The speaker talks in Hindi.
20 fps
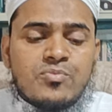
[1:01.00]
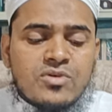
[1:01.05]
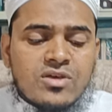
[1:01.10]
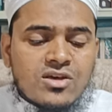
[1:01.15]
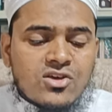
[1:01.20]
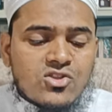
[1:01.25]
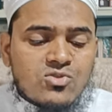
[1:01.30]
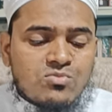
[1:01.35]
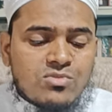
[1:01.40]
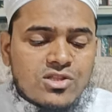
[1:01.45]
आपकी
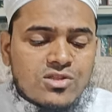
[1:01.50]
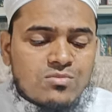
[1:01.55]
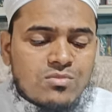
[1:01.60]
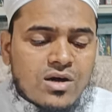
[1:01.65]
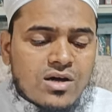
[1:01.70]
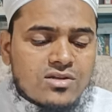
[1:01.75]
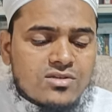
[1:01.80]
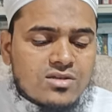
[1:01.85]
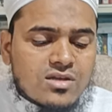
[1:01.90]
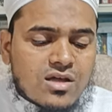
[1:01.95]
खिदमत
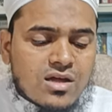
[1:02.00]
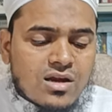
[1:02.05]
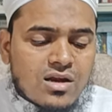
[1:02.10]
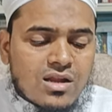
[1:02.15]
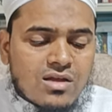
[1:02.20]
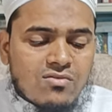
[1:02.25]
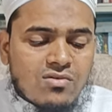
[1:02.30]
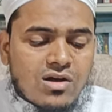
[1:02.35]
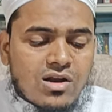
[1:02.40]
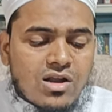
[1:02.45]
मार्ज
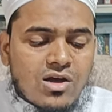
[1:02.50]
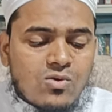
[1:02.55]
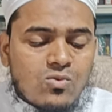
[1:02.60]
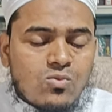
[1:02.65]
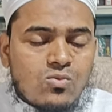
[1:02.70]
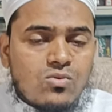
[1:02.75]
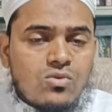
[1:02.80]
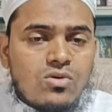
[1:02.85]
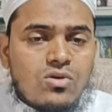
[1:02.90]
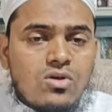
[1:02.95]
करने वाला
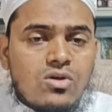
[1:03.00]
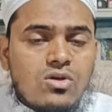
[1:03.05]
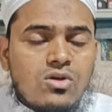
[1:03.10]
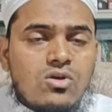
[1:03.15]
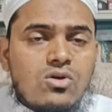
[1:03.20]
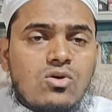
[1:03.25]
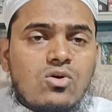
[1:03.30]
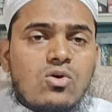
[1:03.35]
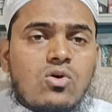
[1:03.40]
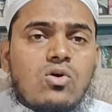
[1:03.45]
हूँ
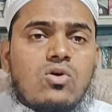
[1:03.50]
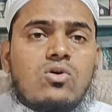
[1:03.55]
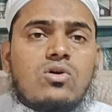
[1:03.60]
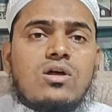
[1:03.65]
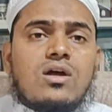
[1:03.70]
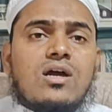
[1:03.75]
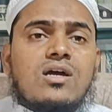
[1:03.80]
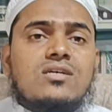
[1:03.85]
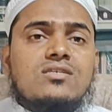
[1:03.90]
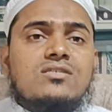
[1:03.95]
और
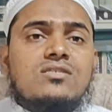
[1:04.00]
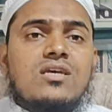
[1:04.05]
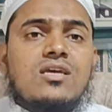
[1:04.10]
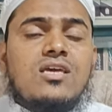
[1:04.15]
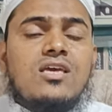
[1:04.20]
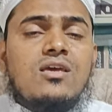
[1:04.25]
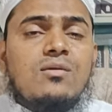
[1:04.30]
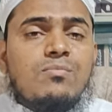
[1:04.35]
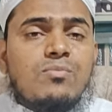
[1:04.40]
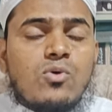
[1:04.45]
ऐसे
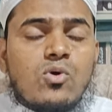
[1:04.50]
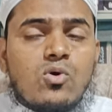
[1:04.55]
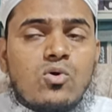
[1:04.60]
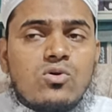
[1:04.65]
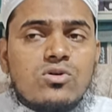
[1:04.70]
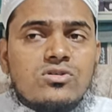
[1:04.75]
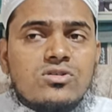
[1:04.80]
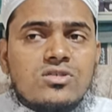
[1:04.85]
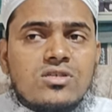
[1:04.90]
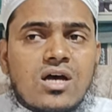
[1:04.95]
ही
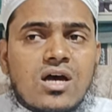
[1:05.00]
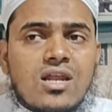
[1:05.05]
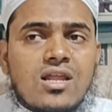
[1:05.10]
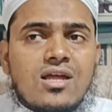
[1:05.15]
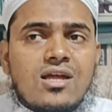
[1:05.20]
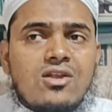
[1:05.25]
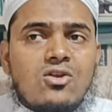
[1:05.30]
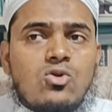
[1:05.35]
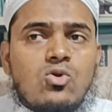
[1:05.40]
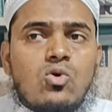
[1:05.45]
बहुत
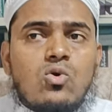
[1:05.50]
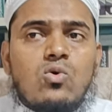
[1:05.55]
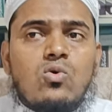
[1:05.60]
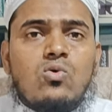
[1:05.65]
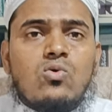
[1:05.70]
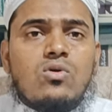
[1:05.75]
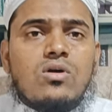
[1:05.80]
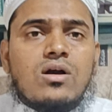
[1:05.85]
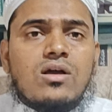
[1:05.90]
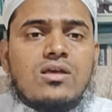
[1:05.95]
सारे
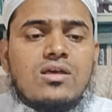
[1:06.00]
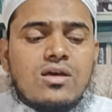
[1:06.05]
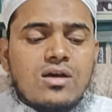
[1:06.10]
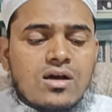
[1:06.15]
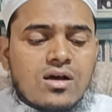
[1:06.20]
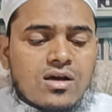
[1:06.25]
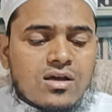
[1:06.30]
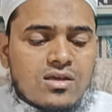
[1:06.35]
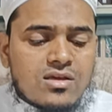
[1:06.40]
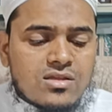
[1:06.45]
लोगों का ये
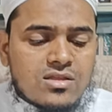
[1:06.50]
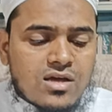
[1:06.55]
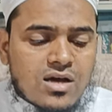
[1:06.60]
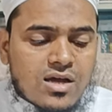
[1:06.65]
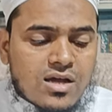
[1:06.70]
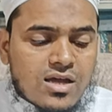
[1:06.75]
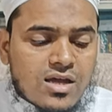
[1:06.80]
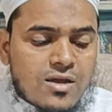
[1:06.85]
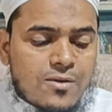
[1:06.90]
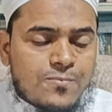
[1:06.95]
अकीदा
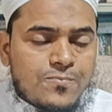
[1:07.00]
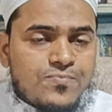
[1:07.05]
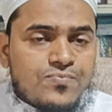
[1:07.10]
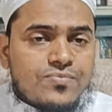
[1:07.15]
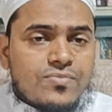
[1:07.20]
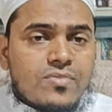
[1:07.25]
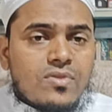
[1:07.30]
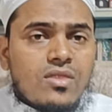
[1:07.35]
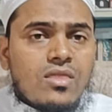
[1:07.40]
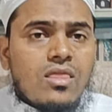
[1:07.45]
है
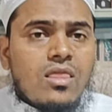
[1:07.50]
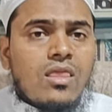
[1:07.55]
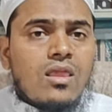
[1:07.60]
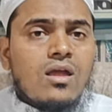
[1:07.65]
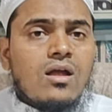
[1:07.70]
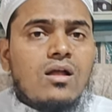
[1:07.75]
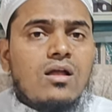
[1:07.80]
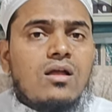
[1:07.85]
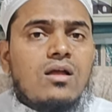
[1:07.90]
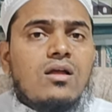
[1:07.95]

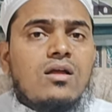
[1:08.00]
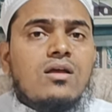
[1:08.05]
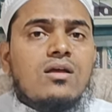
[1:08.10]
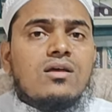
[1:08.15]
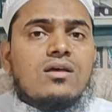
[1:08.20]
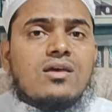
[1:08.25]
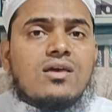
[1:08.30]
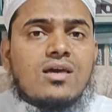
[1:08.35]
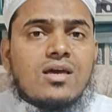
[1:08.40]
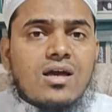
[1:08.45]

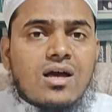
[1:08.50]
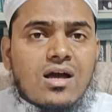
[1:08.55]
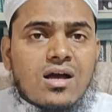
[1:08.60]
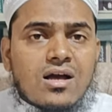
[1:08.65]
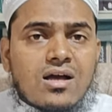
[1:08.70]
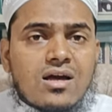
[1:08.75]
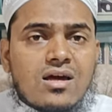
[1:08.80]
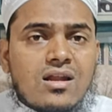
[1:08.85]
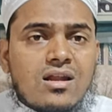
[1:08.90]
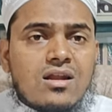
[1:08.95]
कि
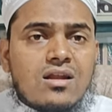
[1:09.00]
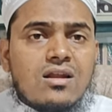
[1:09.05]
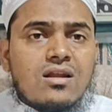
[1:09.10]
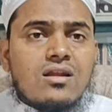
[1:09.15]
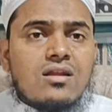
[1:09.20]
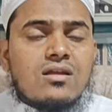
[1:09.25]
अगर